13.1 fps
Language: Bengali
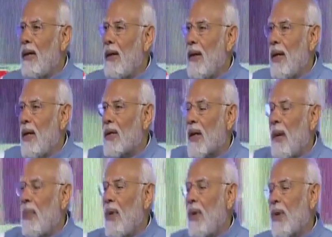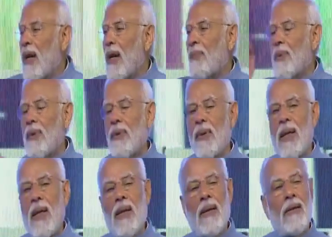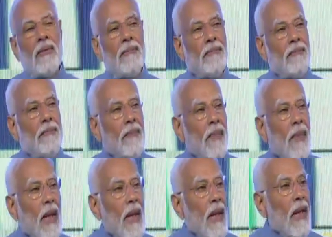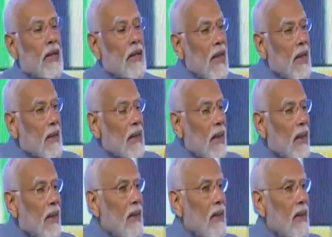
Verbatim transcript: তারও উদ্বোধন করা হয়ে গেছে এইভাবেই